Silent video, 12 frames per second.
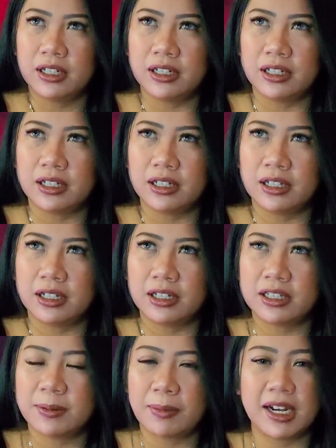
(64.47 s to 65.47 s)

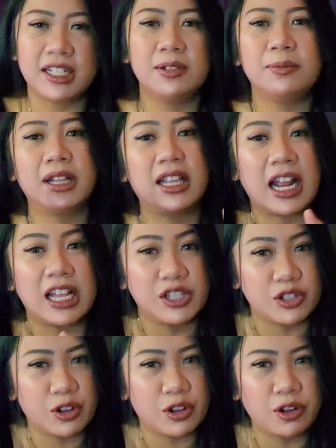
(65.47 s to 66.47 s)
uh, si manis jembatan
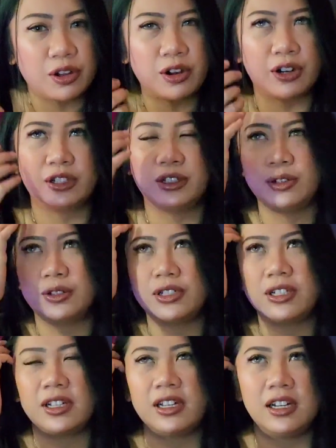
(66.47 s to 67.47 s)
Ancol,
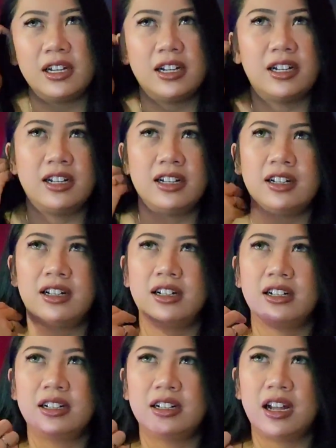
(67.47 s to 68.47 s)
terus
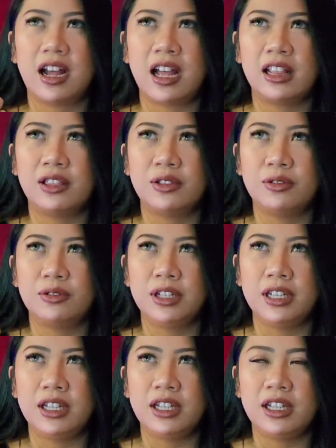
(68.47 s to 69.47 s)
uh, hantu
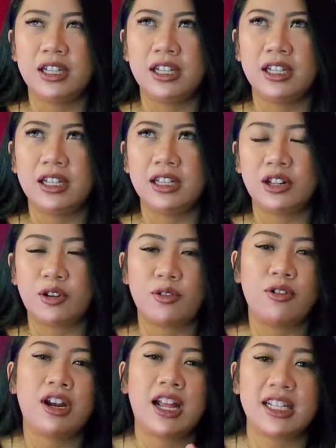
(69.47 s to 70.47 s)
di
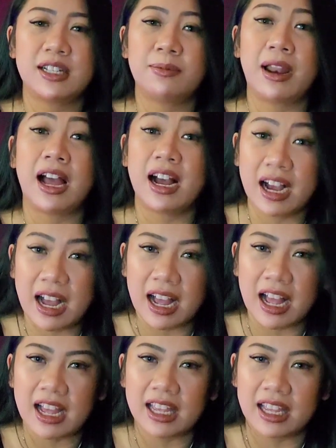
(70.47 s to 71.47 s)
terowongan
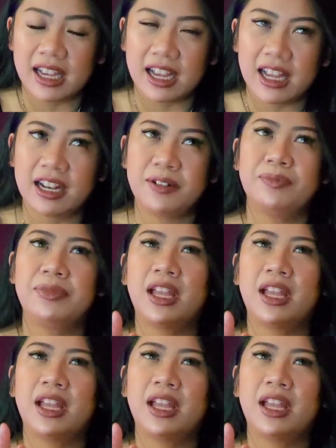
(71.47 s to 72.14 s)
Kasablanka ya kan.